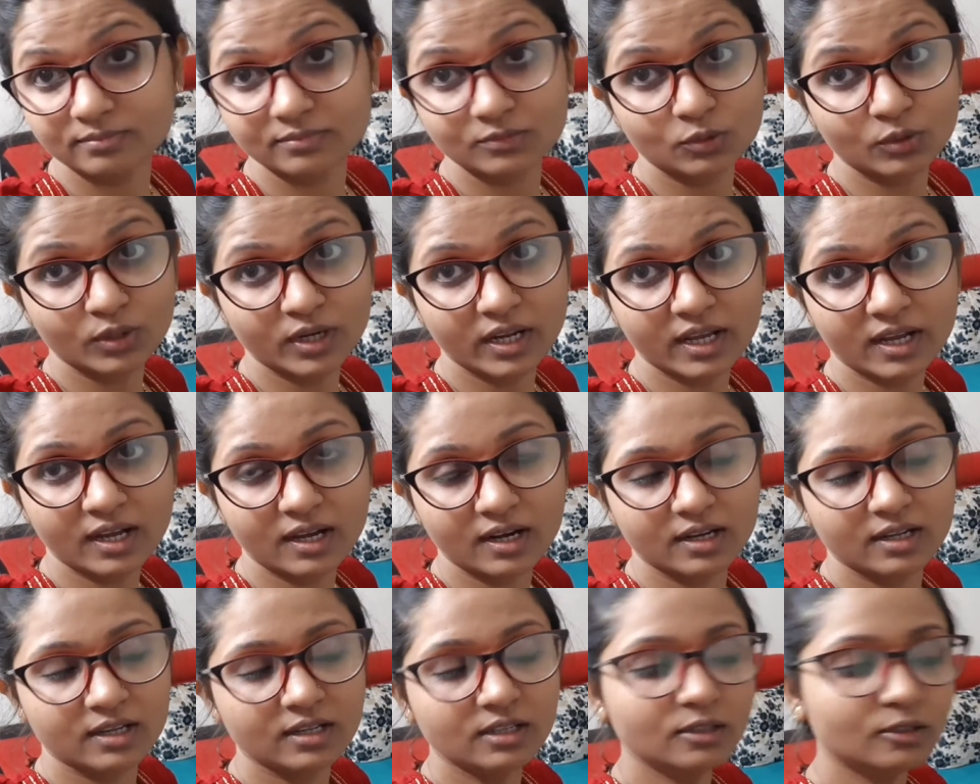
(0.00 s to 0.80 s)
उठेगा
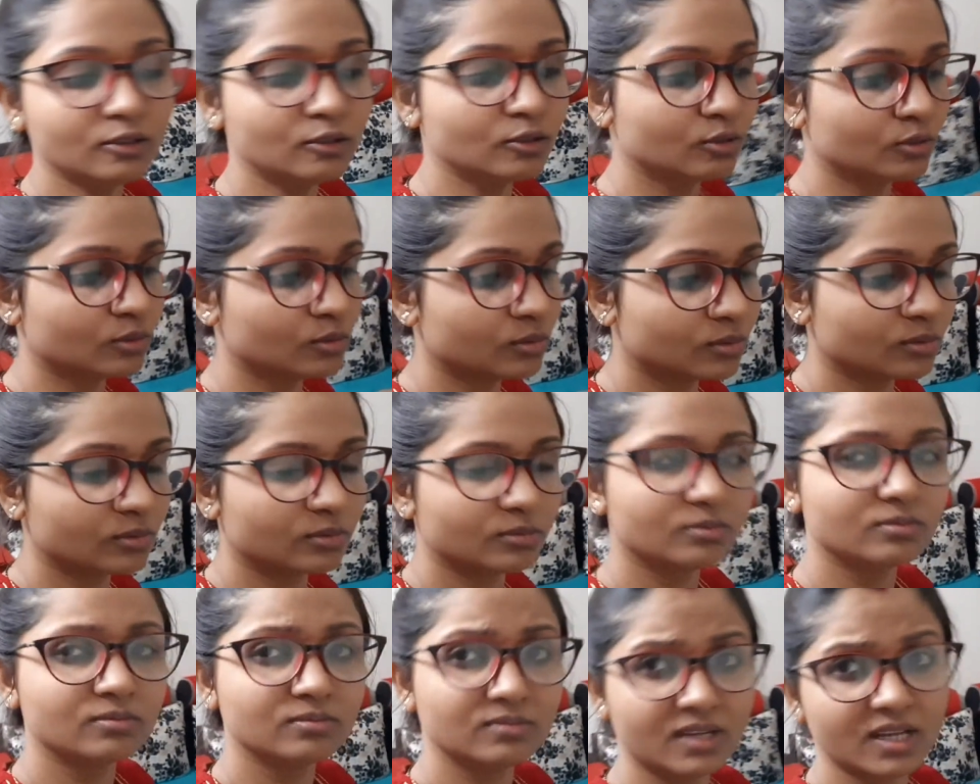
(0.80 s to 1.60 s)
नहीं तो
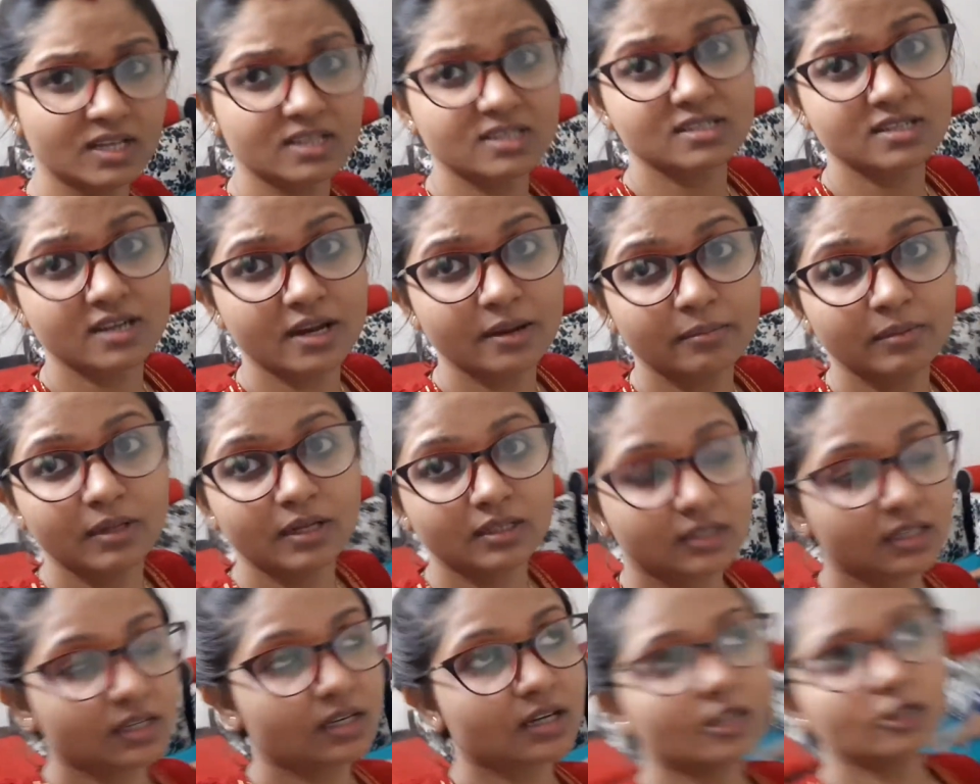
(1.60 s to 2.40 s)
नेक्स्ट टाइम
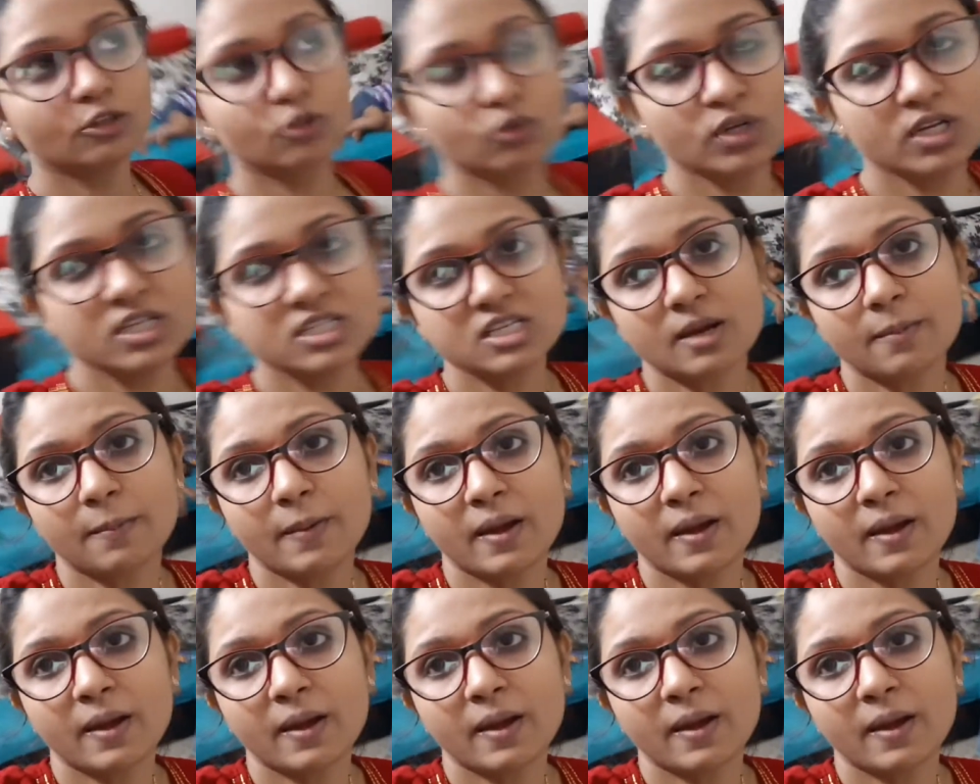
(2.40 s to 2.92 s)
देखते कल तो नहीं जा